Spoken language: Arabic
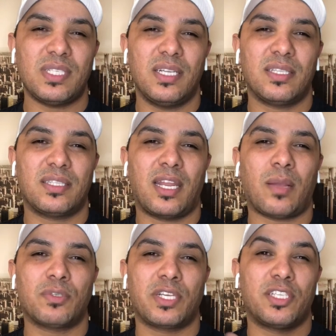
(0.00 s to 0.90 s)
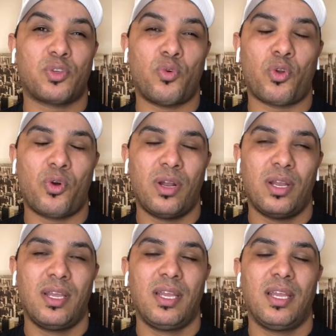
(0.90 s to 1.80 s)
الطريقه باش كيصوروا
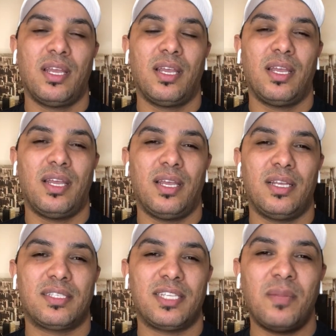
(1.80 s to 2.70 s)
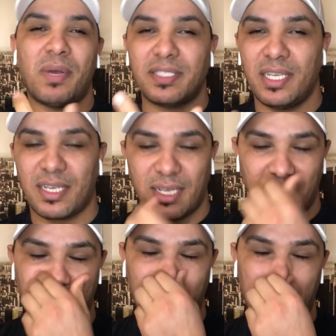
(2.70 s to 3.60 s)
السينيماتيك
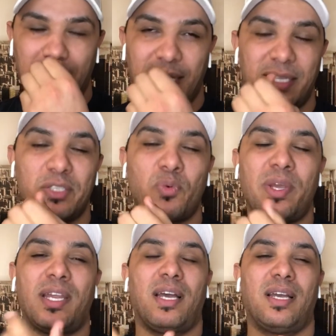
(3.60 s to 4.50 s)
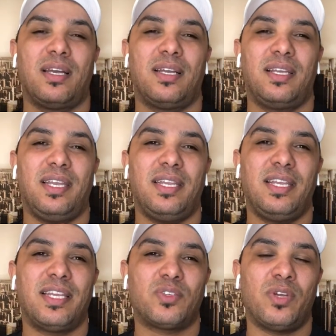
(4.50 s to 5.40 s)
آه، آه، زوينه يعني
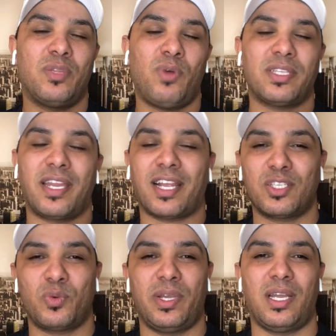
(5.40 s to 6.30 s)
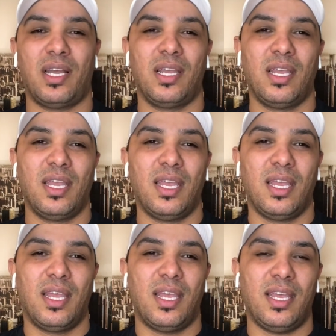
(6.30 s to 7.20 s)
كتكون عندهم واحد الطريقه زوينه
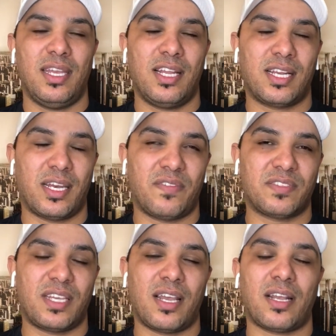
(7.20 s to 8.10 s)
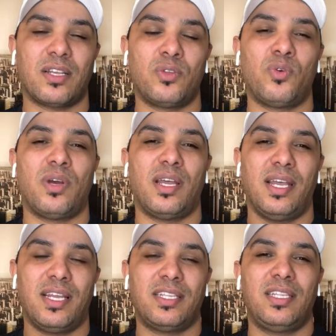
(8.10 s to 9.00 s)
حنا كنفتقدوا
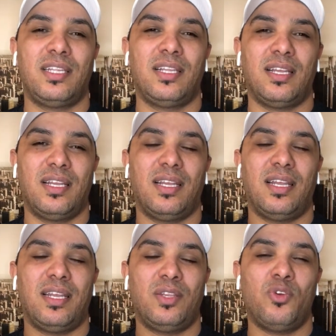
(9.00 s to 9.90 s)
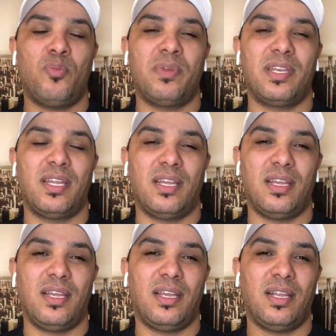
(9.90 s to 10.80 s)
هاد آه، النوع من
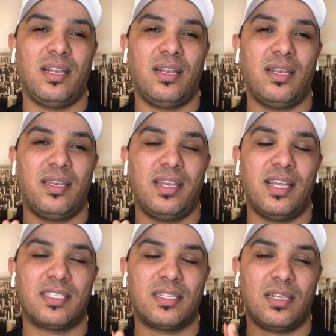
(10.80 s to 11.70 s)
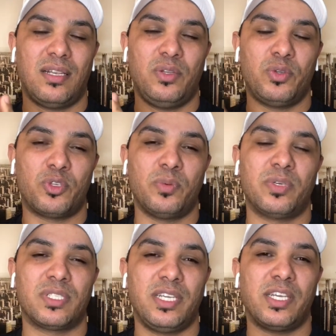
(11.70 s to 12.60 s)
الناس اليوتيوبرز
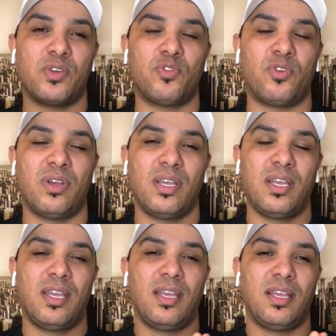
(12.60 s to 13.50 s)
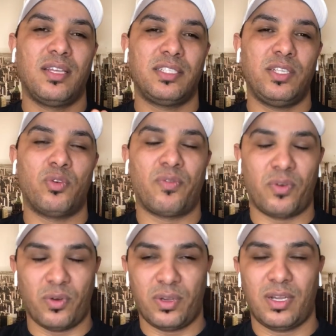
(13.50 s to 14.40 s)
اللي كيكونوا تيديروا
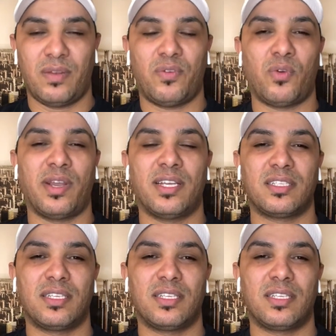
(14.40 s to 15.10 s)
فلوغ فلوغات